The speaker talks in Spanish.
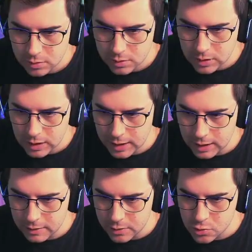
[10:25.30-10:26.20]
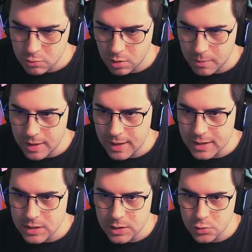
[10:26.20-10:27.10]
Están aquí haciendo sus
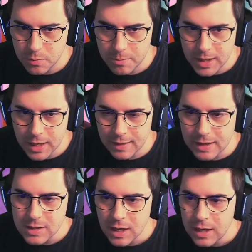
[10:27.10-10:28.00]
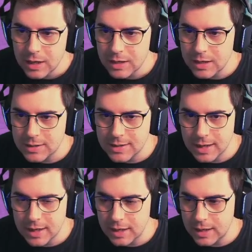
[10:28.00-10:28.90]
movidas y sus mierdas. Y está
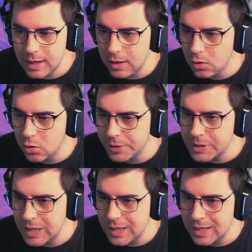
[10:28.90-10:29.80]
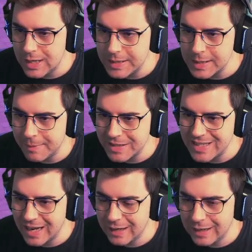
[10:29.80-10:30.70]
aquí el loco este de
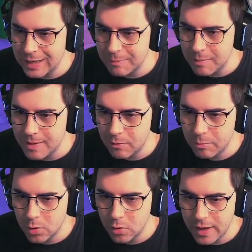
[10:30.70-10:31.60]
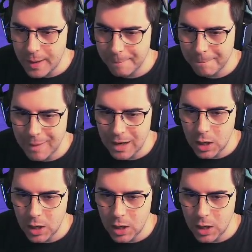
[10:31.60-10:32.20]
Yamachan, que a mí me da un poco de mal